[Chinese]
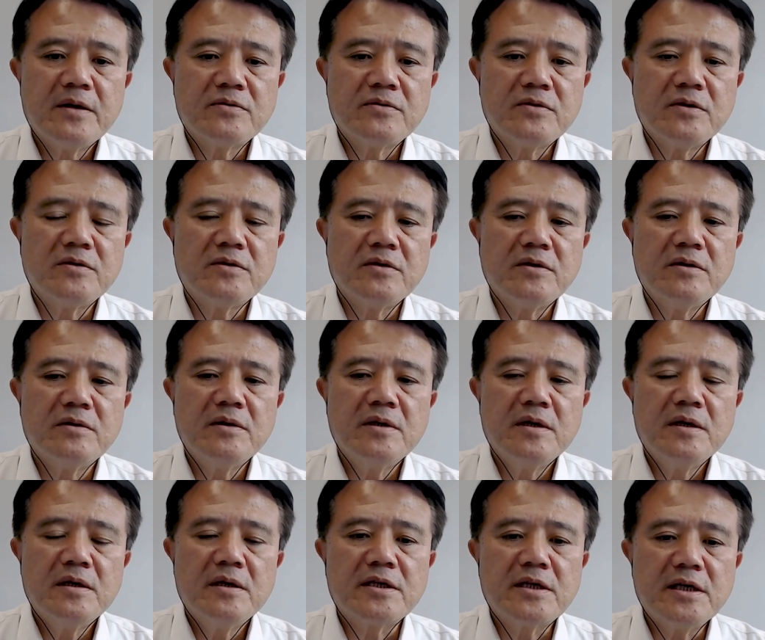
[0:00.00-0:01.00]
所以说
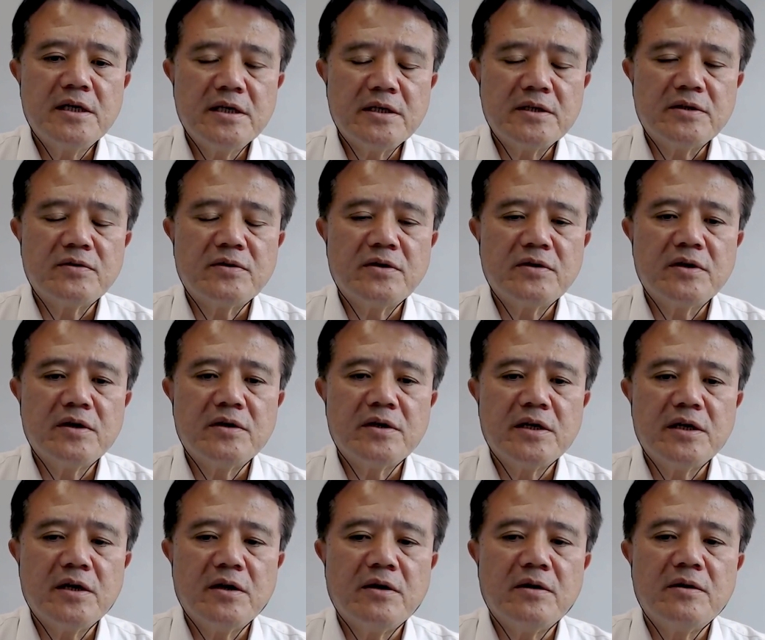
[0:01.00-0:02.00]
有了这个贺祖重
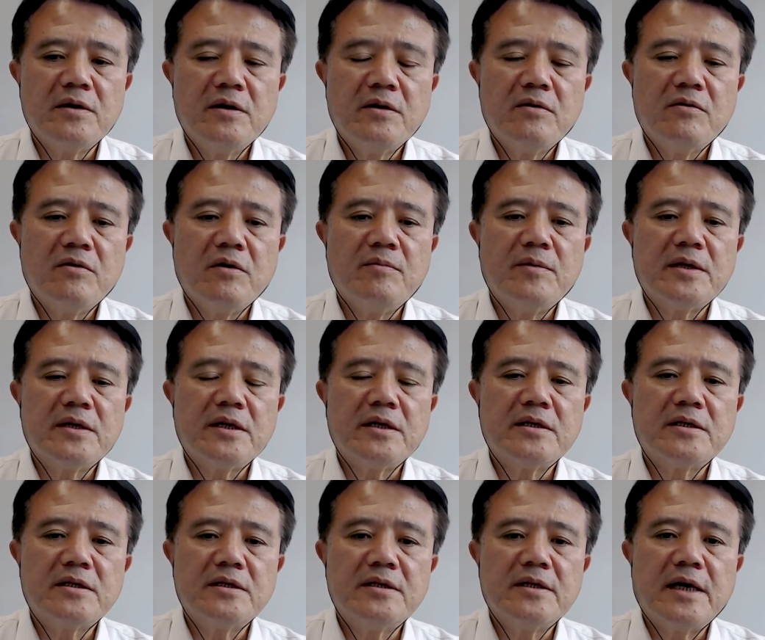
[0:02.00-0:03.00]
用以后，我们
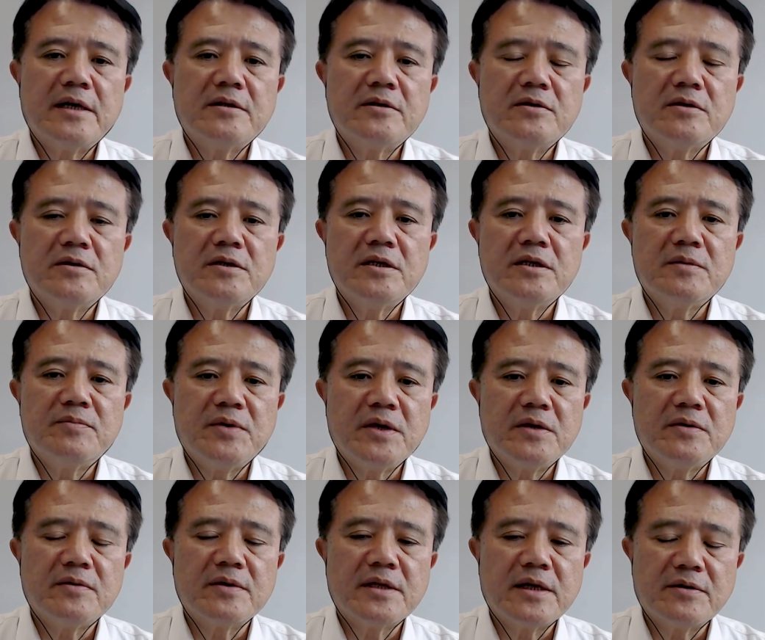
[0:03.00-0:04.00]
的治安就一直
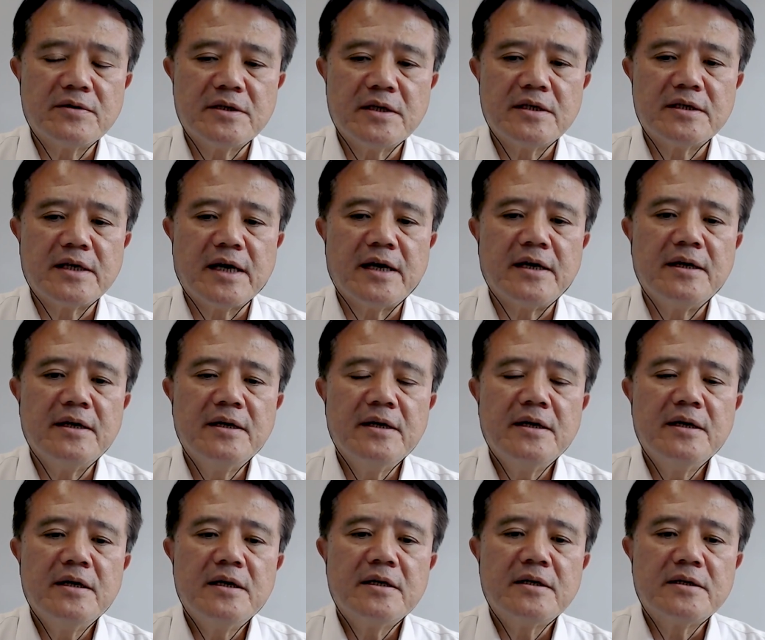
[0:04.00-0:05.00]
平稳到现在，
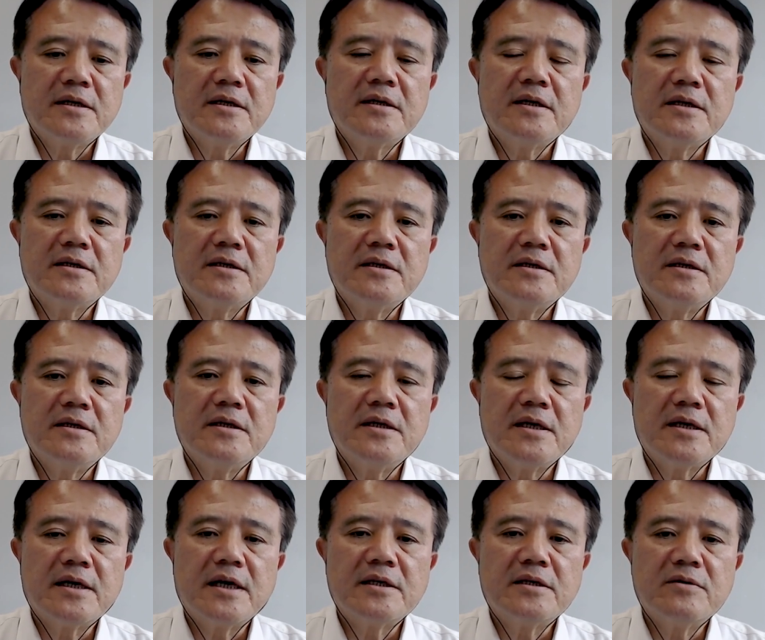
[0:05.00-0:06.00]
真的
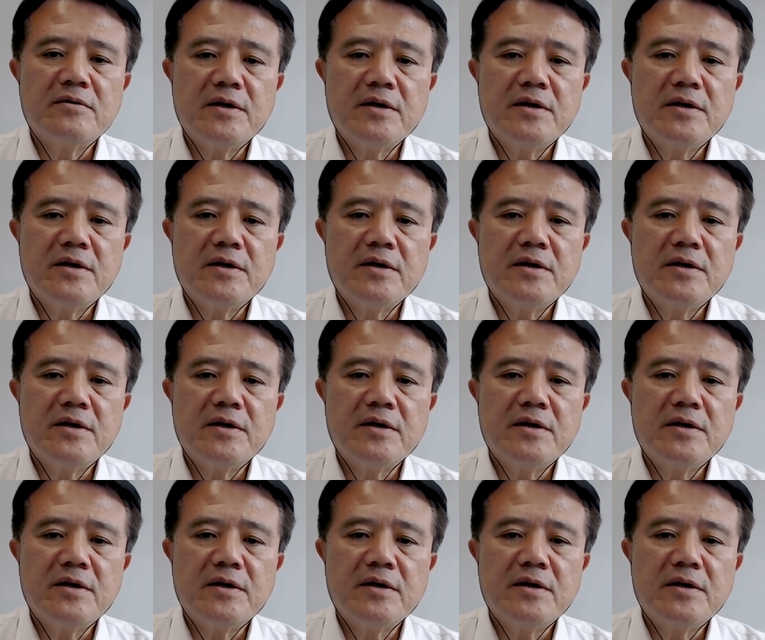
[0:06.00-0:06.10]
是应